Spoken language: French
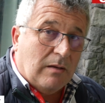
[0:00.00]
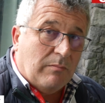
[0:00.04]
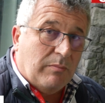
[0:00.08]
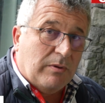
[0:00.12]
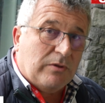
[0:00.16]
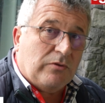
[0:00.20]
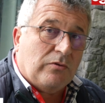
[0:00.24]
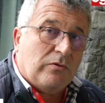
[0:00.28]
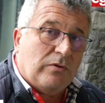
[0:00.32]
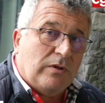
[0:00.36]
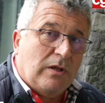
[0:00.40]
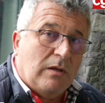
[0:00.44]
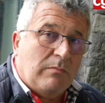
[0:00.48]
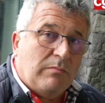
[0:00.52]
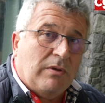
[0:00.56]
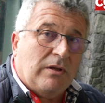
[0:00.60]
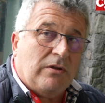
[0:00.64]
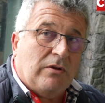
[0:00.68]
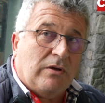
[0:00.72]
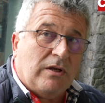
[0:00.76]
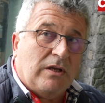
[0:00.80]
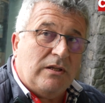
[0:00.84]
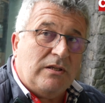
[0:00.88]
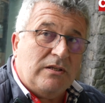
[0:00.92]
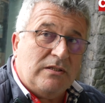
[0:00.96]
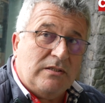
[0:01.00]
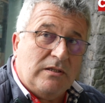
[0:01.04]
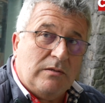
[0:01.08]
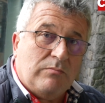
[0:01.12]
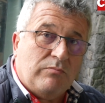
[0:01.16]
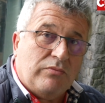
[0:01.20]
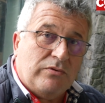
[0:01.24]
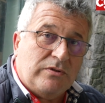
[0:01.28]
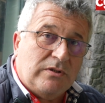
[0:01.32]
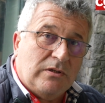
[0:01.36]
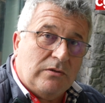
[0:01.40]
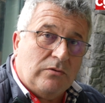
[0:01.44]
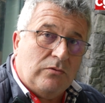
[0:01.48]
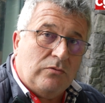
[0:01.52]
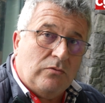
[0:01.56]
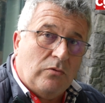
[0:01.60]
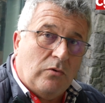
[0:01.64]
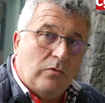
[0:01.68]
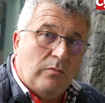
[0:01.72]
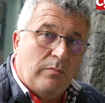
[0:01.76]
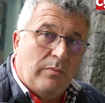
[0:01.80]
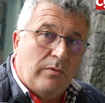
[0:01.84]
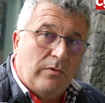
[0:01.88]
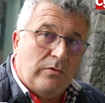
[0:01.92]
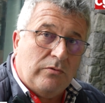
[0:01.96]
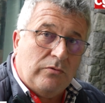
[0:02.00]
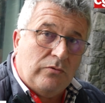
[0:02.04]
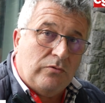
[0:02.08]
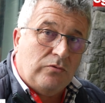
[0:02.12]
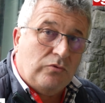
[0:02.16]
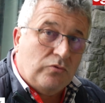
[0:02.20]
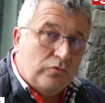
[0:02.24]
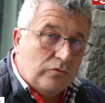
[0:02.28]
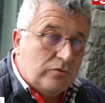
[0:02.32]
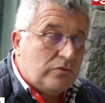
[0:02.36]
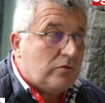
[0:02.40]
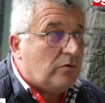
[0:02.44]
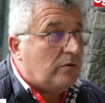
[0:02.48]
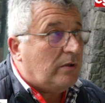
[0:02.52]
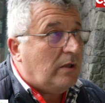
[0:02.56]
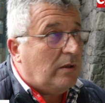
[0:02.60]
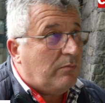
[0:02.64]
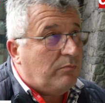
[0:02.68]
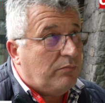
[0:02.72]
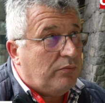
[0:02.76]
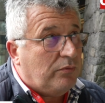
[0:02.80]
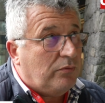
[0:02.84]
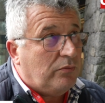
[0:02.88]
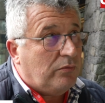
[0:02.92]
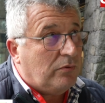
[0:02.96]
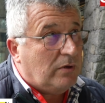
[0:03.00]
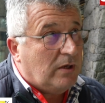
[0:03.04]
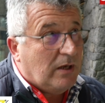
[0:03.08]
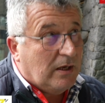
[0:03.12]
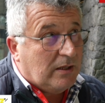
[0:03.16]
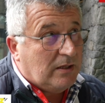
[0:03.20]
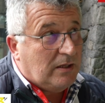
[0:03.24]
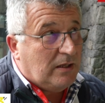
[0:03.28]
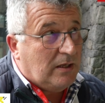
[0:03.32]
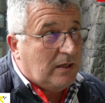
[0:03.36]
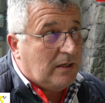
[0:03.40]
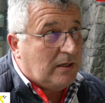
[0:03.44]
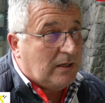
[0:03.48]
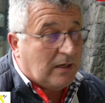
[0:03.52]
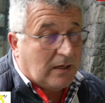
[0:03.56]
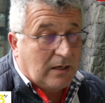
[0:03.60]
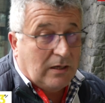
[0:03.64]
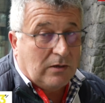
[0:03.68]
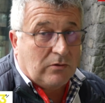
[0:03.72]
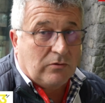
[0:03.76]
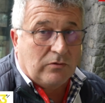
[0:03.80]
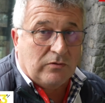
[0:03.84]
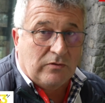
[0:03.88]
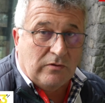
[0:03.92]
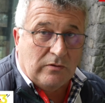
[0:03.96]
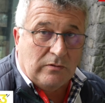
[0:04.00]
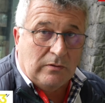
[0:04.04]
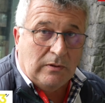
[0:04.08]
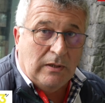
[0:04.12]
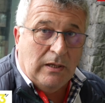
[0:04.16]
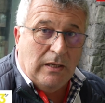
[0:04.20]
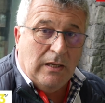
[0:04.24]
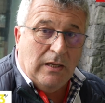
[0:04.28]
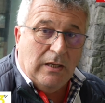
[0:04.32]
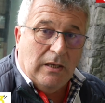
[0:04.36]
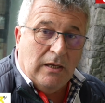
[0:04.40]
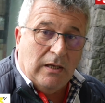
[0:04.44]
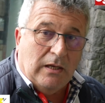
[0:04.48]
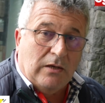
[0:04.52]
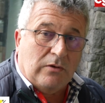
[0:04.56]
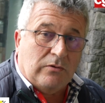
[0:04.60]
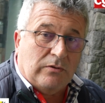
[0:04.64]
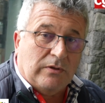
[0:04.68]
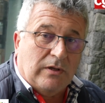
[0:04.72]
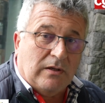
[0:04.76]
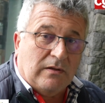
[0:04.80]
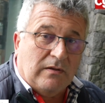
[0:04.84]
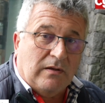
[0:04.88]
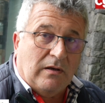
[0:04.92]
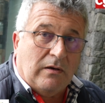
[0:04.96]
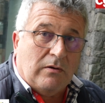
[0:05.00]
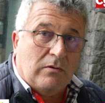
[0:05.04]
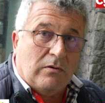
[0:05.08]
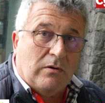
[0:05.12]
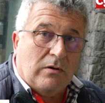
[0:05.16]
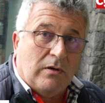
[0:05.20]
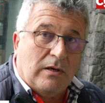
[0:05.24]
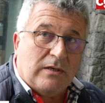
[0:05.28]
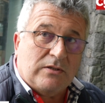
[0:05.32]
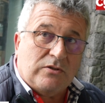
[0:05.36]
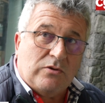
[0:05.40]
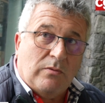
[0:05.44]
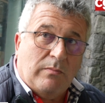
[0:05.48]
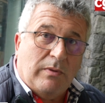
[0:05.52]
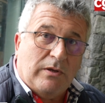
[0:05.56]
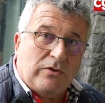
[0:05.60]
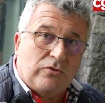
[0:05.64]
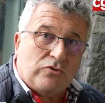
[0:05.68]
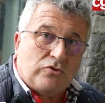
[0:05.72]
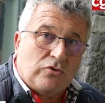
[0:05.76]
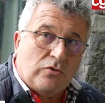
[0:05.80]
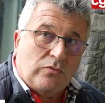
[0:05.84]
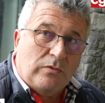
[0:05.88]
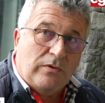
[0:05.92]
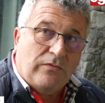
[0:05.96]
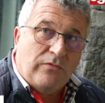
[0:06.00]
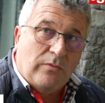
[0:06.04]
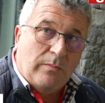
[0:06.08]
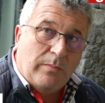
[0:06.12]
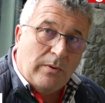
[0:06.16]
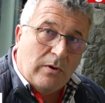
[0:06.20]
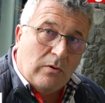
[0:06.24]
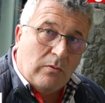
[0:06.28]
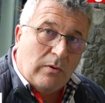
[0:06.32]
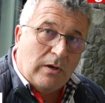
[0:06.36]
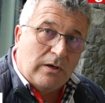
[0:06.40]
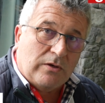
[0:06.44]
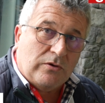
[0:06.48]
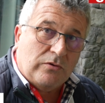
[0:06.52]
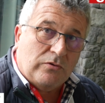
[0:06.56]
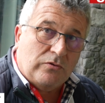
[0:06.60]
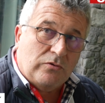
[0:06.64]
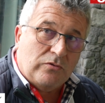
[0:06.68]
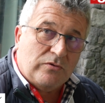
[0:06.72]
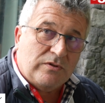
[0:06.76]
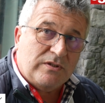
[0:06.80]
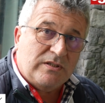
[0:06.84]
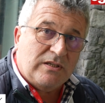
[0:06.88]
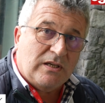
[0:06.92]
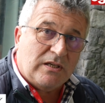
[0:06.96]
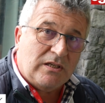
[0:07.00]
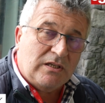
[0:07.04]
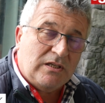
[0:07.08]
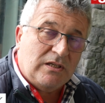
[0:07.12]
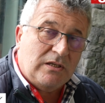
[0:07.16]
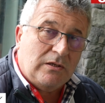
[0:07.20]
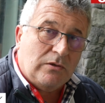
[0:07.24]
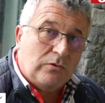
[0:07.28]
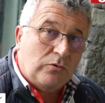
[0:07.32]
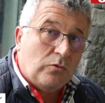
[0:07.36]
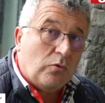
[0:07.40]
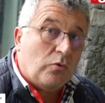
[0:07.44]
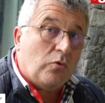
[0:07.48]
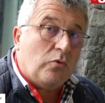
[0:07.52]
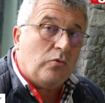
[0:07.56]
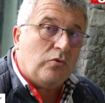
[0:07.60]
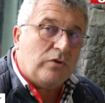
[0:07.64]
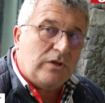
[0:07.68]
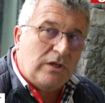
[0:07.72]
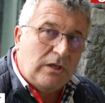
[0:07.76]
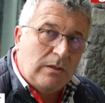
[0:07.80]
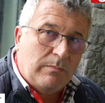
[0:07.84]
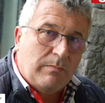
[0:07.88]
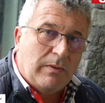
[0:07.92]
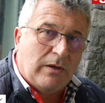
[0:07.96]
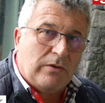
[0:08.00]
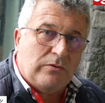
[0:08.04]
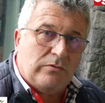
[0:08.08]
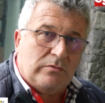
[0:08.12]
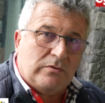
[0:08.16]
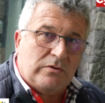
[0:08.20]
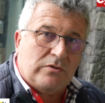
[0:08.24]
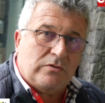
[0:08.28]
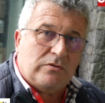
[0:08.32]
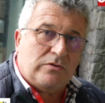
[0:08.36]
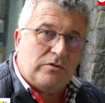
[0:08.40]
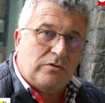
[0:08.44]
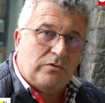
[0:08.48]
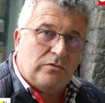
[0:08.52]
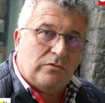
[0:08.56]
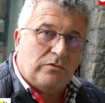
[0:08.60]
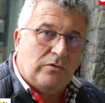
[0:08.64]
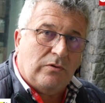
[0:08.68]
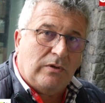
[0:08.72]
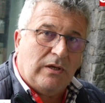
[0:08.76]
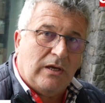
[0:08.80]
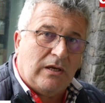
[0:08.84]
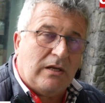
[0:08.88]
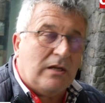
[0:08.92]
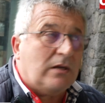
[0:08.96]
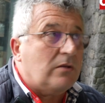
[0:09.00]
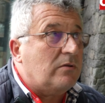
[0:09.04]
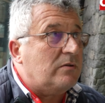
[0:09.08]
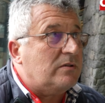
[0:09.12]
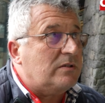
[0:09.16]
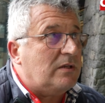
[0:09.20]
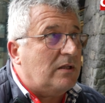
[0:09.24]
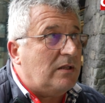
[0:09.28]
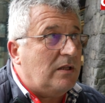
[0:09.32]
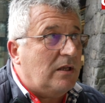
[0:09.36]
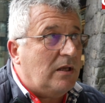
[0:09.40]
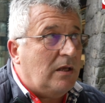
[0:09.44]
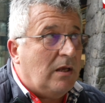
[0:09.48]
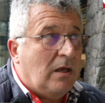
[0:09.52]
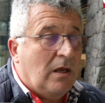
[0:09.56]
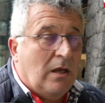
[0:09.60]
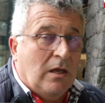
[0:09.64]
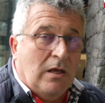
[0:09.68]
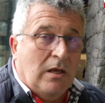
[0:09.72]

un patronat bien organisé pour essayer de nous reprendre tout ce qu'on a pu gagner il y a quelques temps et qu'on a intérêt encore à se battre aujourd'hui. Il ne faut pas croire que nos acquis, nos conquis pardon, sociaux d'il y a quelques années